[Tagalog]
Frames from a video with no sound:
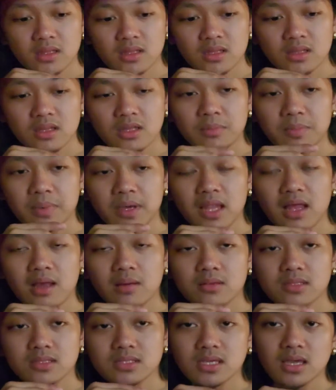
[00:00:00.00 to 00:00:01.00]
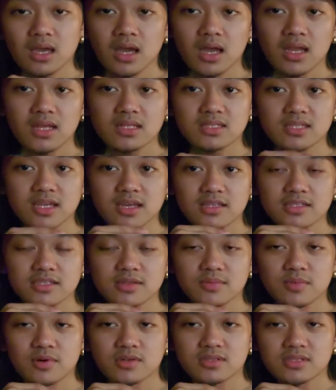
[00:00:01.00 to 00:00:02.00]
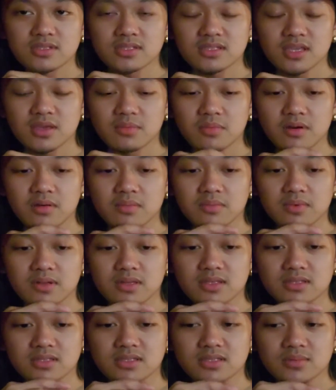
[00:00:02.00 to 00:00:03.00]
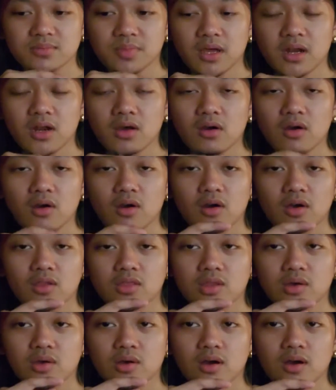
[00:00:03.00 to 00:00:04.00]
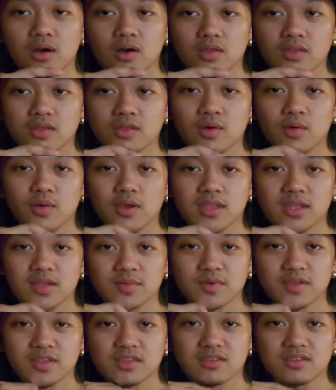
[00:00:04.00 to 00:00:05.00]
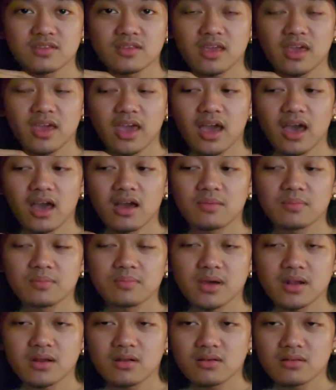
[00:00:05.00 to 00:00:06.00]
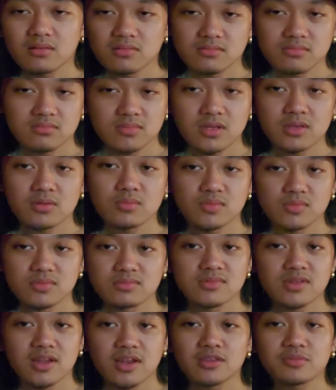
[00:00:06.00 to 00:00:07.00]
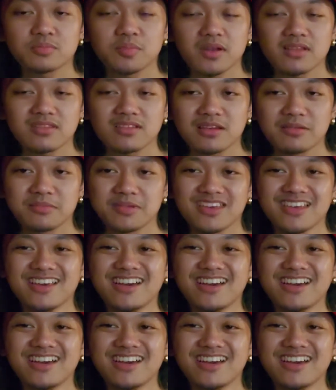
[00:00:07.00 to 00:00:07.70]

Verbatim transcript: Natid pa namin si Heart tsaka si Mochi sa ibang place. Pero on the, on the way naman yan. Kaya, pero in late pa rin kami.